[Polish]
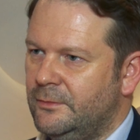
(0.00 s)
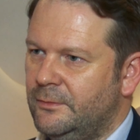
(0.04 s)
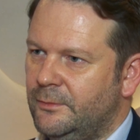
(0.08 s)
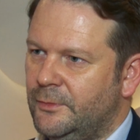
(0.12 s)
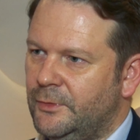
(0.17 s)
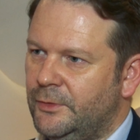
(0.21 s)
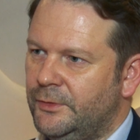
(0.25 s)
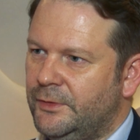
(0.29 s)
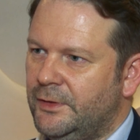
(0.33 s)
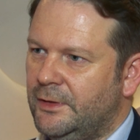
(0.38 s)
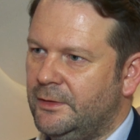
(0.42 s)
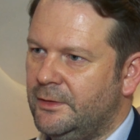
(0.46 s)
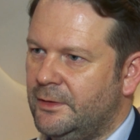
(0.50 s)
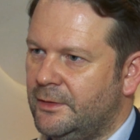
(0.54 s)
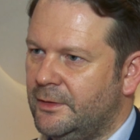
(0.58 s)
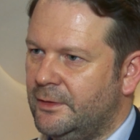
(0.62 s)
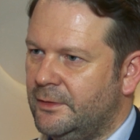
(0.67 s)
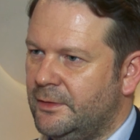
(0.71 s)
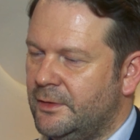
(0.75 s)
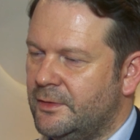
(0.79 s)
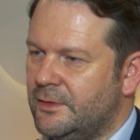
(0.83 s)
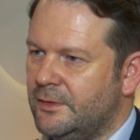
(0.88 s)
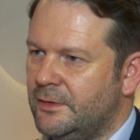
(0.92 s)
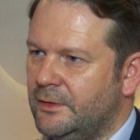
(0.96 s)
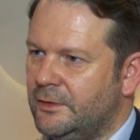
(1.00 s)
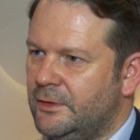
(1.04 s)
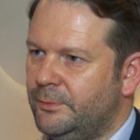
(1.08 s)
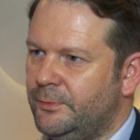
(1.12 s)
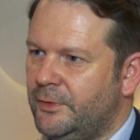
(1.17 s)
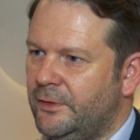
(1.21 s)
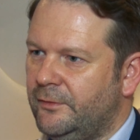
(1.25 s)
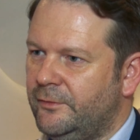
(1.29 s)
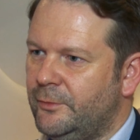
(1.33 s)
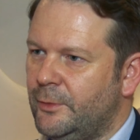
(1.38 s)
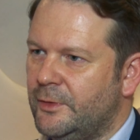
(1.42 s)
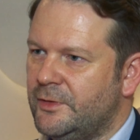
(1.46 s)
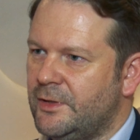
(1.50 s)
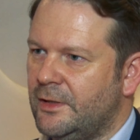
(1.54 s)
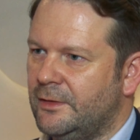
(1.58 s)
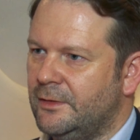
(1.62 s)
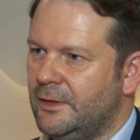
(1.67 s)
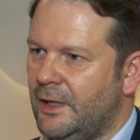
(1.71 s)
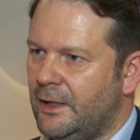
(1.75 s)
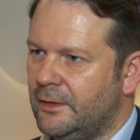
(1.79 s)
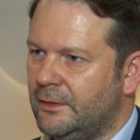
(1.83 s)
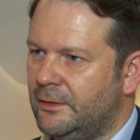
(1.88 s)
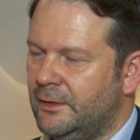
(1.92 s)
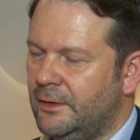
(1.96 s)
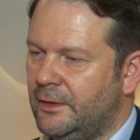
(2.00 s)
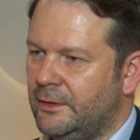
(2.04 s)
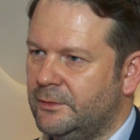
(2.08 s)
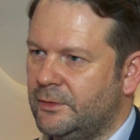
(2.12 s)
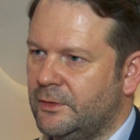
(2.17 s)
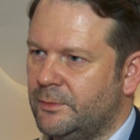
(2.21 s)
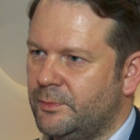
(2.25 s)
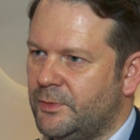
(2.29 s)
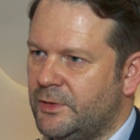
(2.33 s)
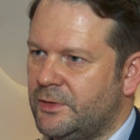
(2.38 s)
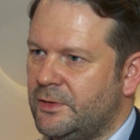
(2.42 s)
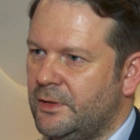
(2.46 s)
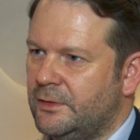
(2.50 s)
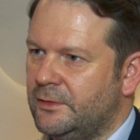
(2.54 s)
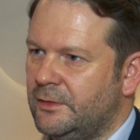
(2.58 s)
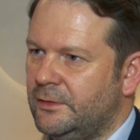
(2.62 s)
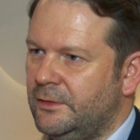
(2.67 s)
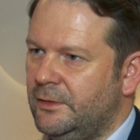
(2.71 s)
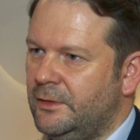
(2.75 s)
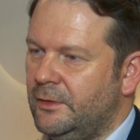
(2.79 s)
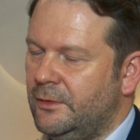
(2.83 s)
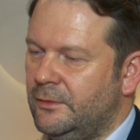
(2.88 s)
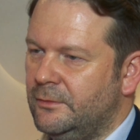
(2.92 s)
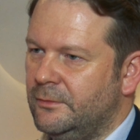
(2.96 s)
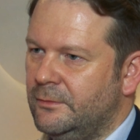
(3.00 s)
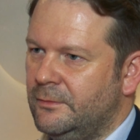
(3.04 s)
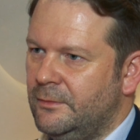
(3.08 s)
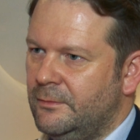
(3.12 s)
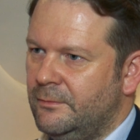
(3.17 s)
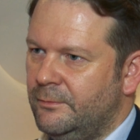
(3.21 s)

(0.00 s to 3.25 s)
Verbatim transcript: multienergetycznego pojawiła się nagle, ktoś przyszedł i ją